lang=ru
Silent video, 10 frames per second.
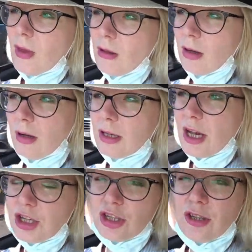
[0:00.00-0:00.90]
а,
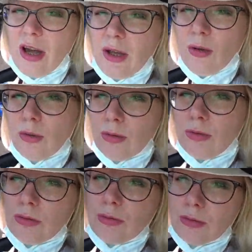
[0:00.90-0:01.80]
я считаю,
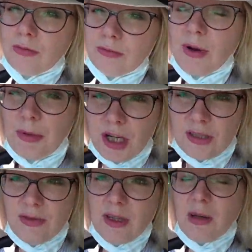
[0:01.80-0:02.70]
в
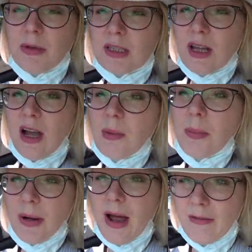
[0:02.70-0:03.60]
общественных местах
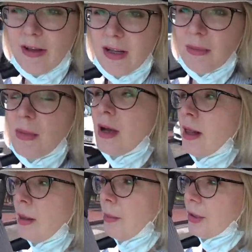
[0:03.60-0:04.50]
правильным.
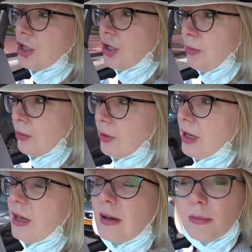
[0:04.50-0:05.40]
Почему
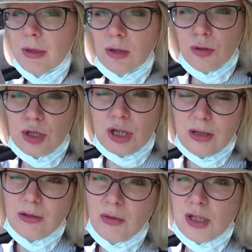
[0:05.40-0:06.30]
и мы тоже
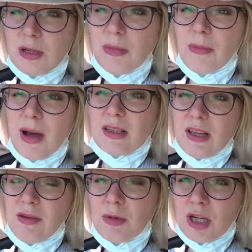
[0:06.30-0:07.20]
носим
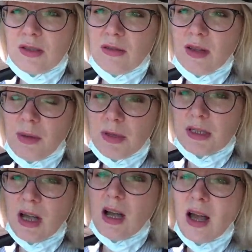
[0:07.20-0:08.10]
маски в общественных
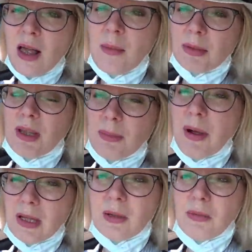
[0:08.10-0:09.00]
местах.
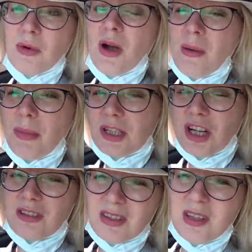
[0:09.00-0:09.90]
Поэтому,
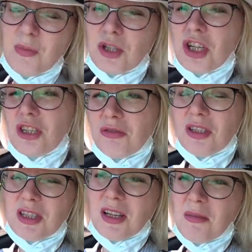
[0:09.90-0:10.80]
пожалуйста, не пишите вот
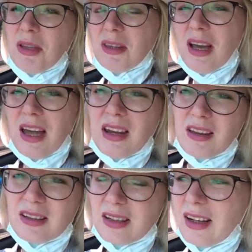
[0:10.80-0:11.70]
эти
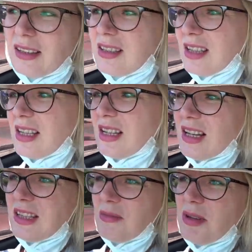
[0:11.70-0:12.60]
комментарии, Анастасия,
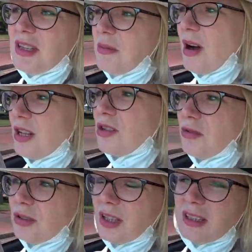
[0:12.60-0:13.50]
снимите
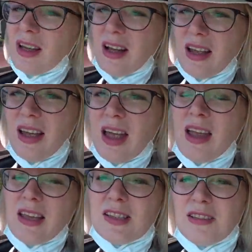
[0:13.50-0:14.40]
маску и так далее.
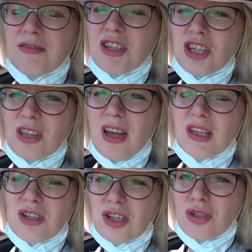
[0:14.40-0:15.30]
Если вы
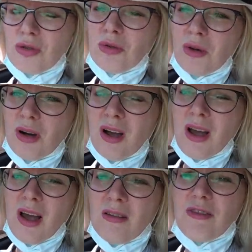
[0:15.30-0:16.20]
считаете, что
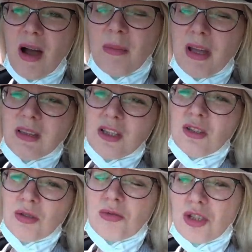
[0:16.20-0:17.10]
вам это не
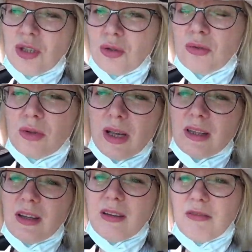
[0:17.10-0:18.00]
нужно, ну,
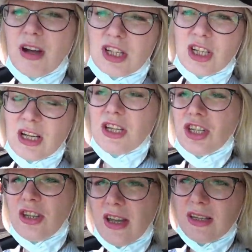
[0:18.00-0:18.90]
это ваше
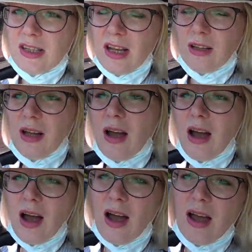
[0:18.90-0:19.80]
личное дело.
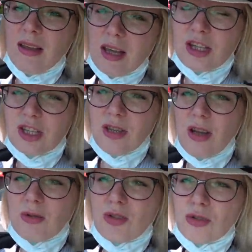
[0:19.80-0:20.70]
А я
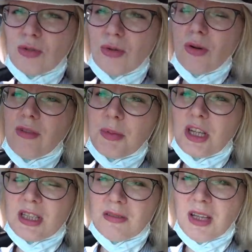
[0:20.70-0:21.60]
считаю, что в
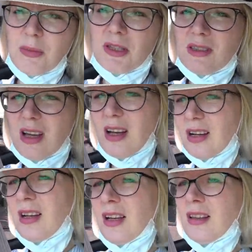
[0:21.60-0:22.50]
общественных местах
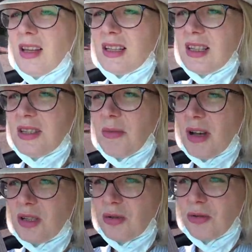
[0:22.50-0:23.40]
носить
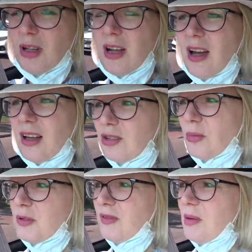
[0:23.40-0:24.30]
маску для
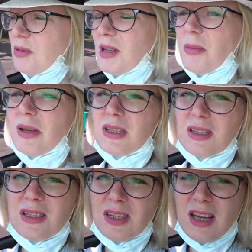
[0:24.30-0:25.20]
собственной
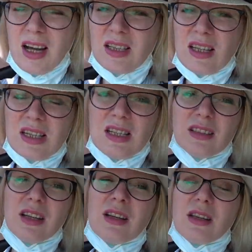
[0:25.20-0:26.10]
безопасности я как носила, так